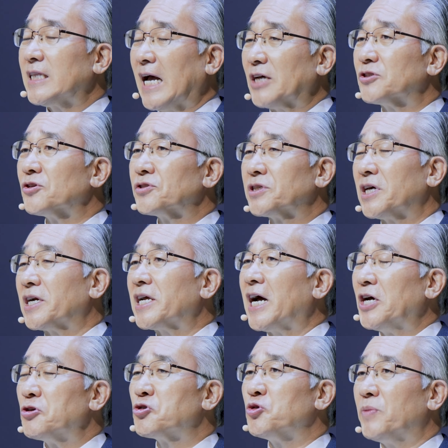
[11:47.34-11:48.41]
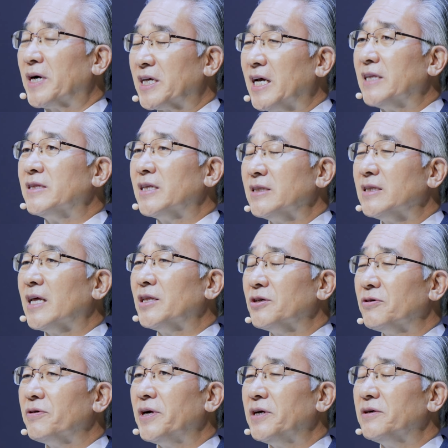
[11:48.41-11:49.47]
한 다섯 살의 아이큐밖에안 된다는
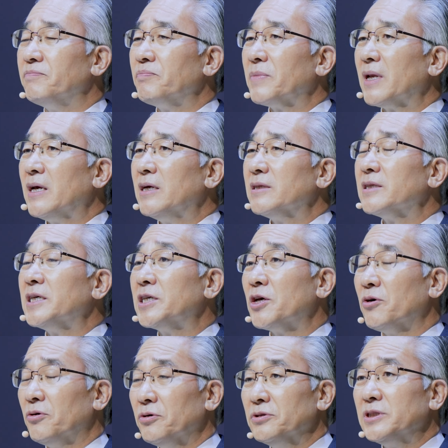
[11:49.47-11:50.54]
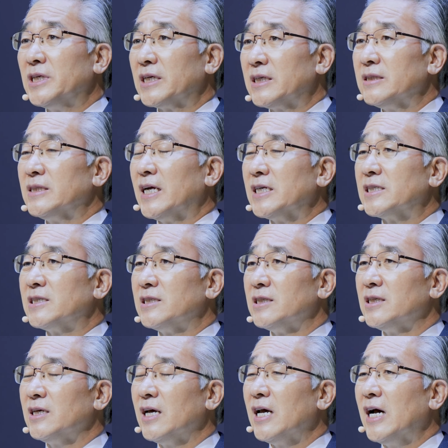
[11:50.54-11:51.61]
거예요. 근데 이게 언제
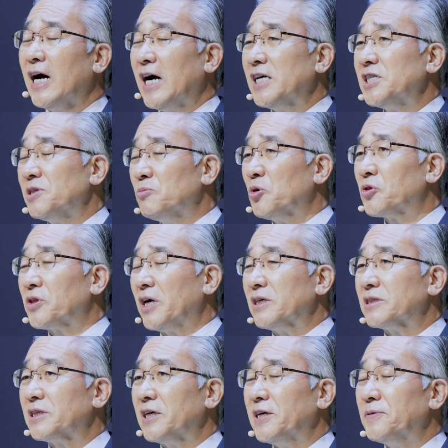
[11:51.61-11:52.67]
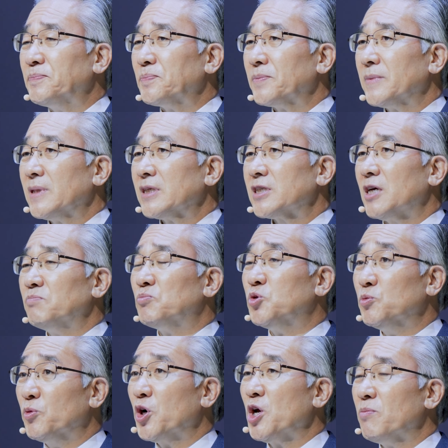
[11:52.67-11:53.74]
끝날지 알지 못할 때 참
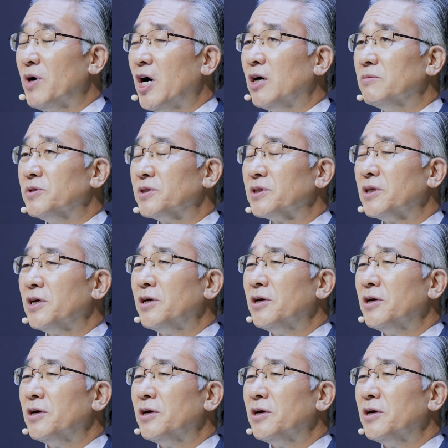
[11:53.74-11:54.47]
부모의 마음은